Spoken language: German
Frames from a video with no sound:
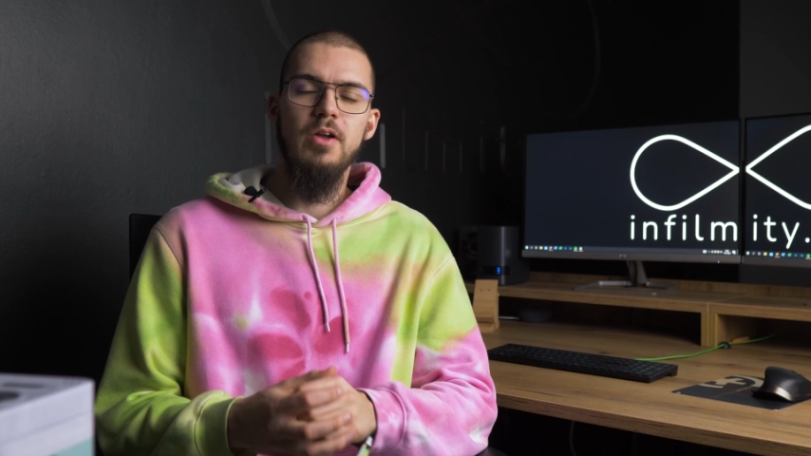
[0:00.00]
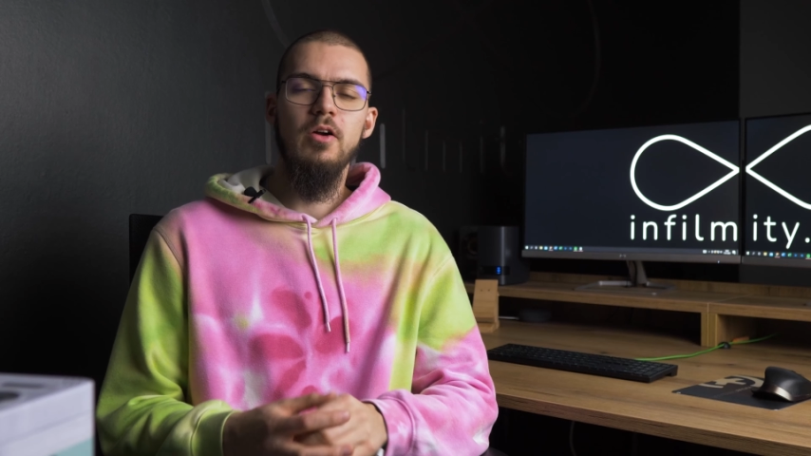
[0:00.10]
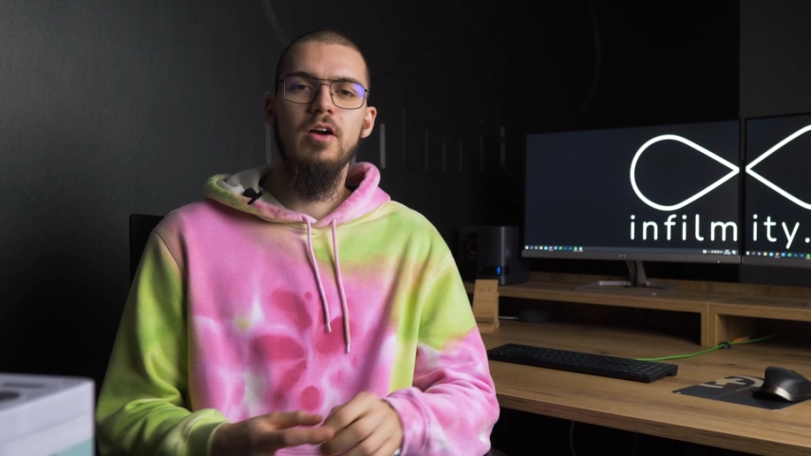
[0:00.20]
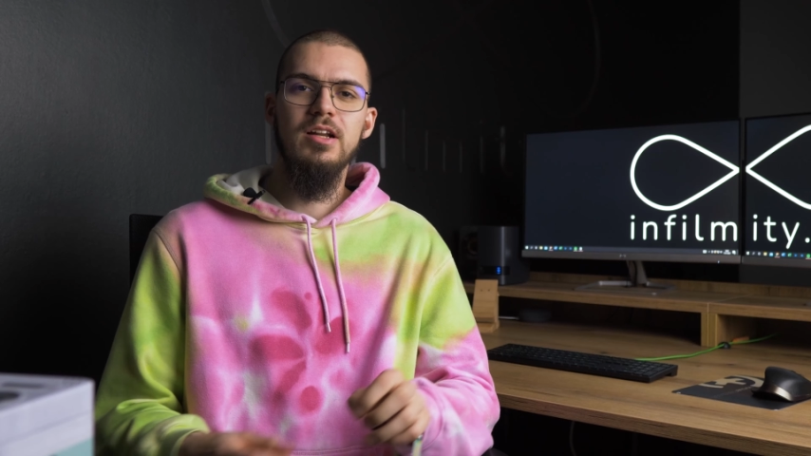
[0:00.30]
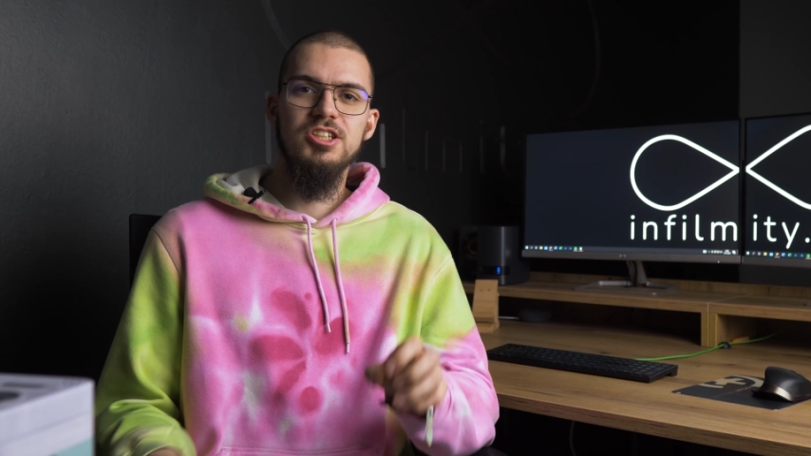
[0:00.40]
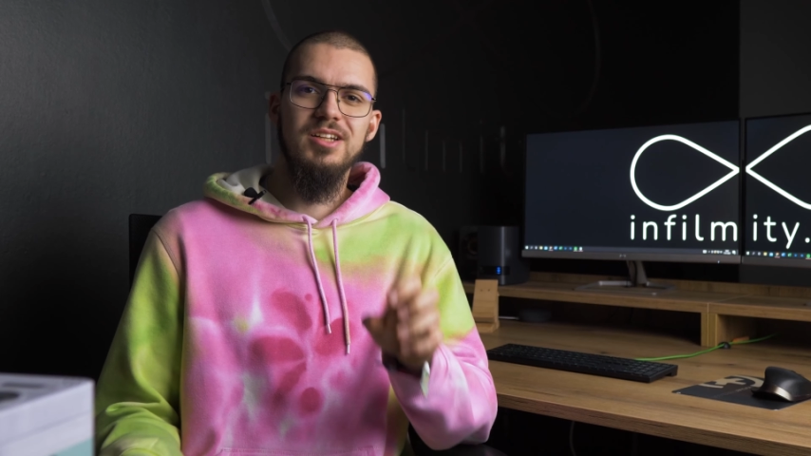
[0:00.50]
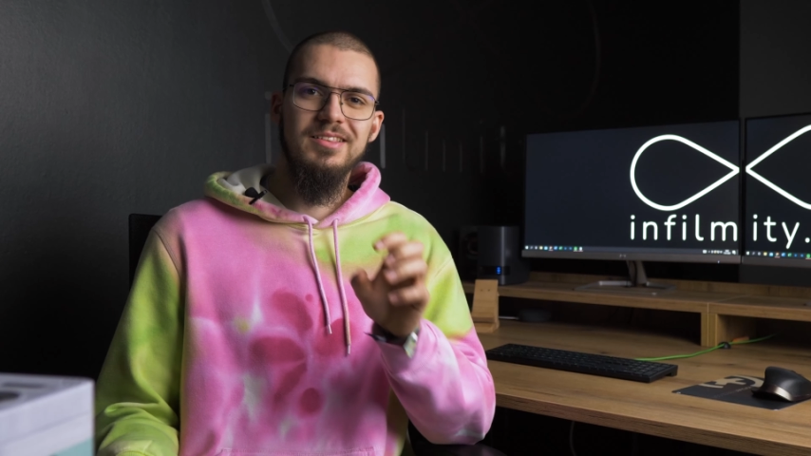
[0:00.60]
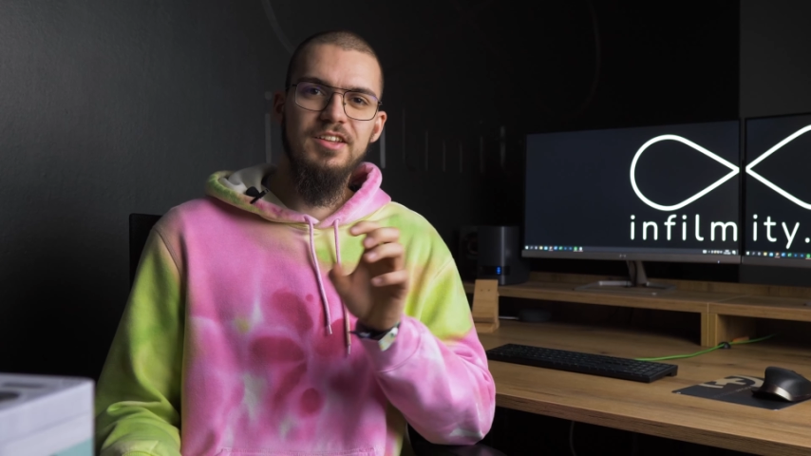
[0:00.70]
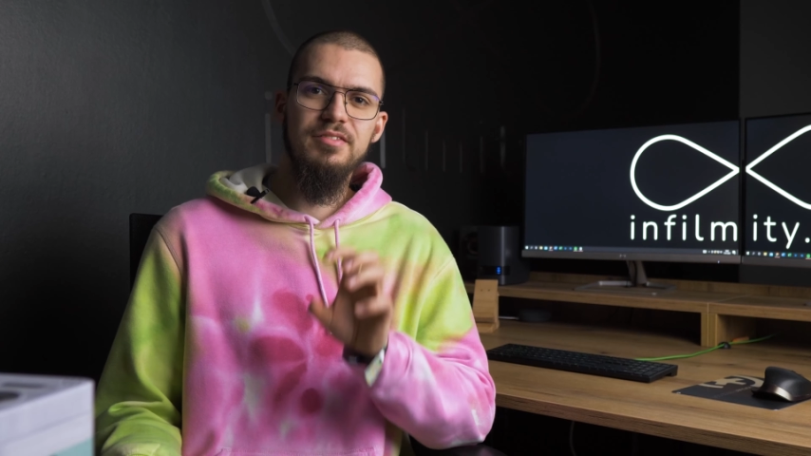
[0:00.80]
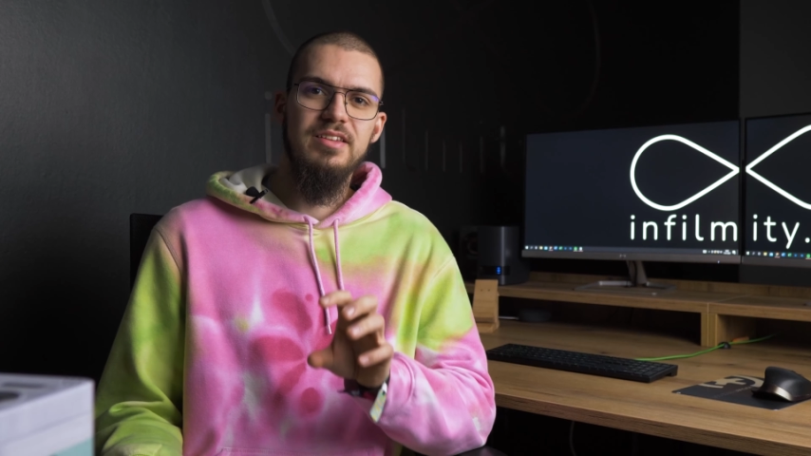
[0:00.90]
dann kann ein
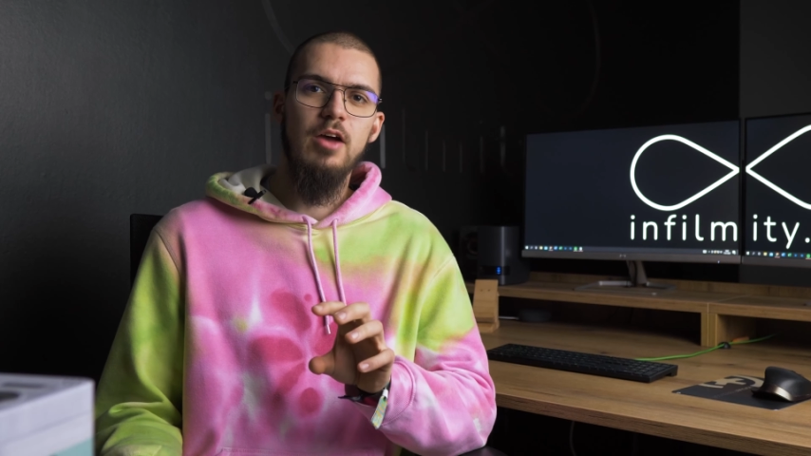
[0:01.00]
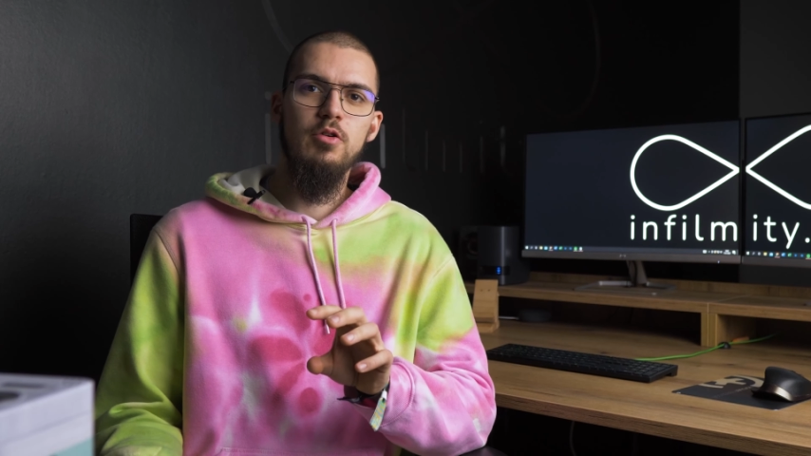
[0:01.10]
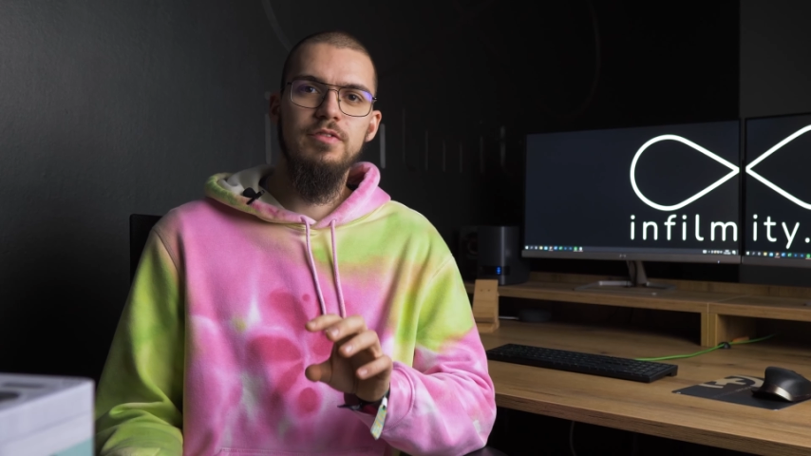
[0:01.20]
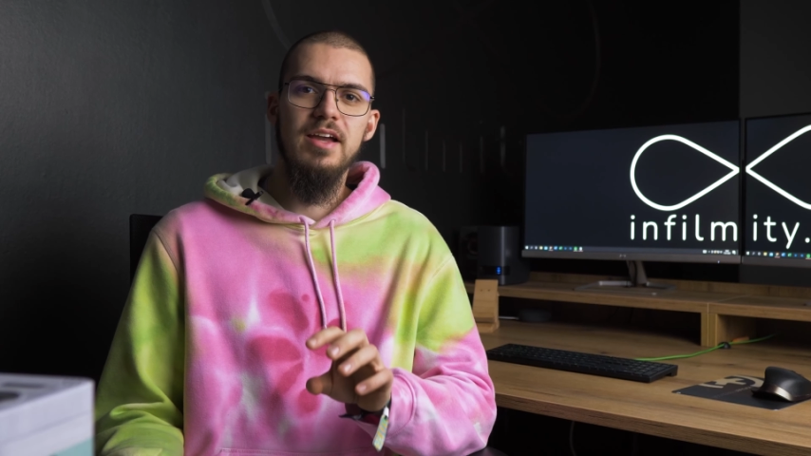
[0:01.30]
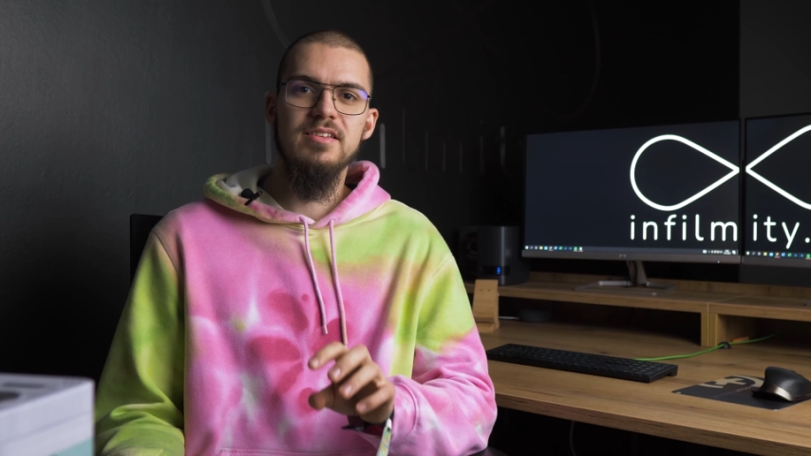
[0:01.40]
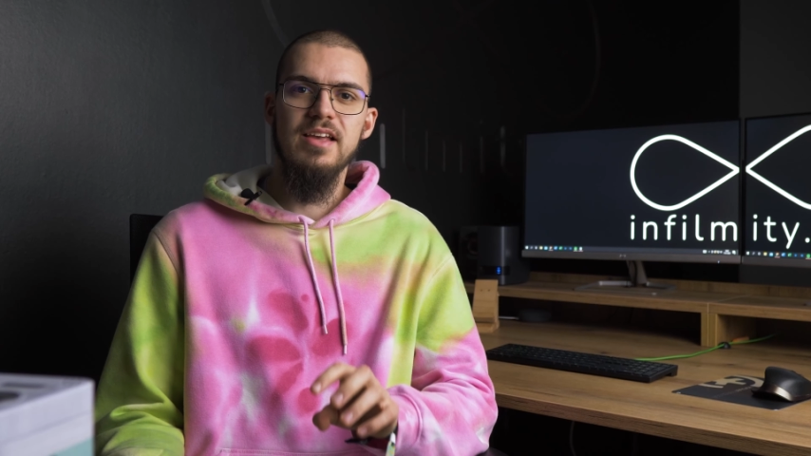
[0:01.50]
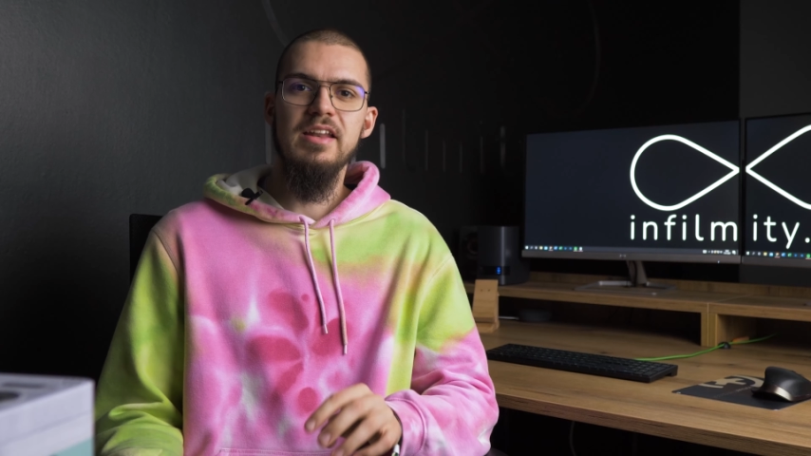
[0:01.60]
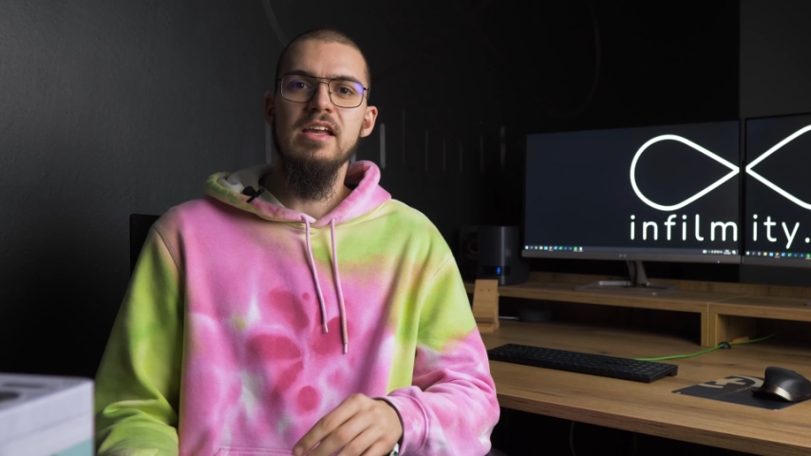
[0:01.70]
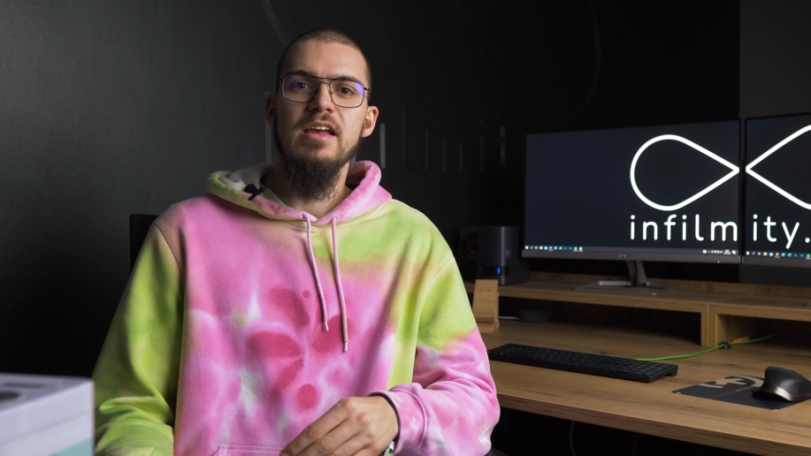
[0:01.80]
Stativ sehr hilfreich sein,